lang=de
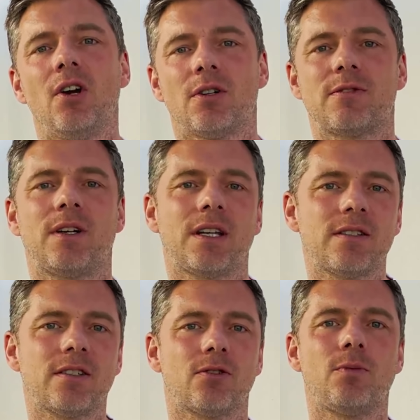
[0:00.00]
Und zwar geht
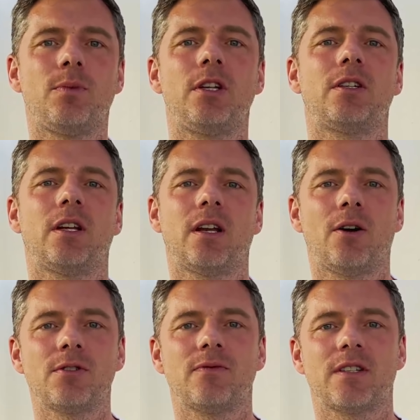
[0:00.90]
es darum, nicht den
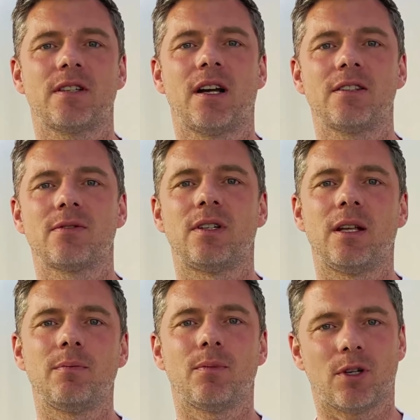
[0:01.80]
Außenwasserhahn zu
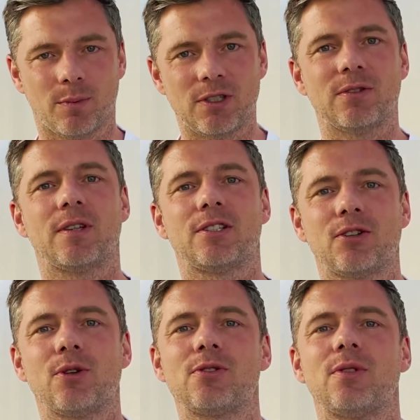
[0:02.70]
nehmen oder beziehungsweise den
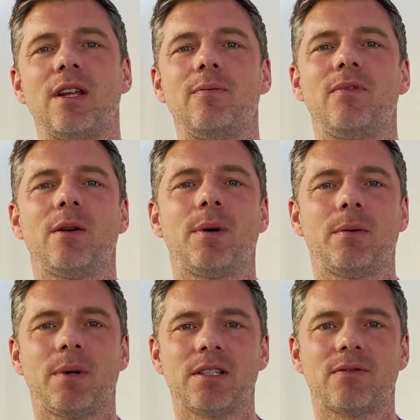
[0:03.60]
schon zu nehmen, wie er bei
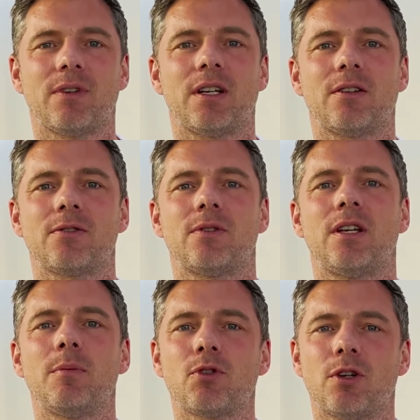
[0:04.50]
den meisten
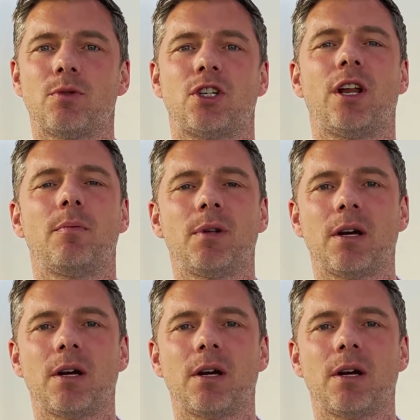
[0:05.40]
Fertighausunternehmen schon im Standard mit